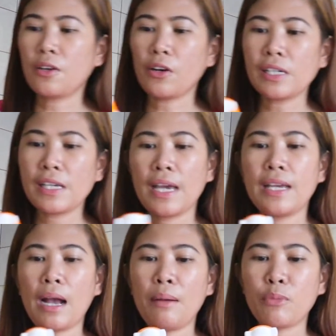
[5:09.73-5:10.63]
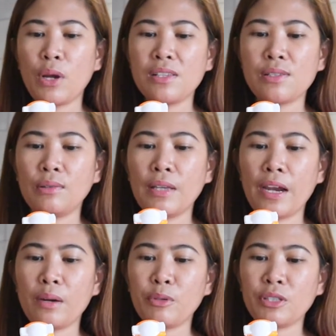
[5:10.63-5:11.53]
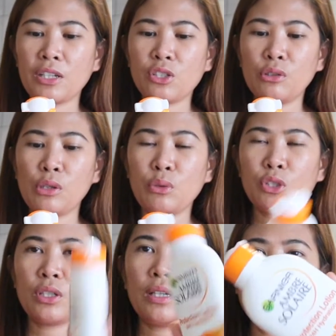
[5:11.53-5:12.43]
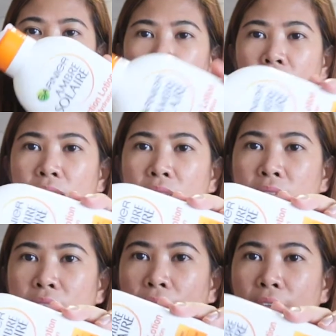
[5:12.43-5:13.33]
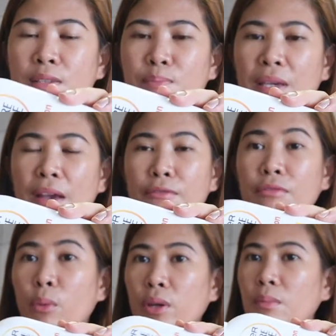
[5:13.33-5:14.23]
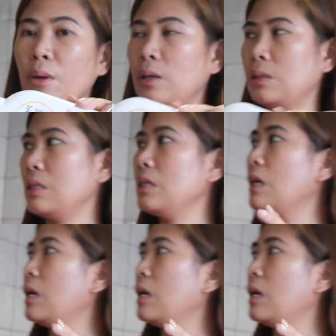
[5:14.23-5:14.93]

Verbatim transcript: Garnier Ambre Solaire Protection Lotion. This is SPF for the body.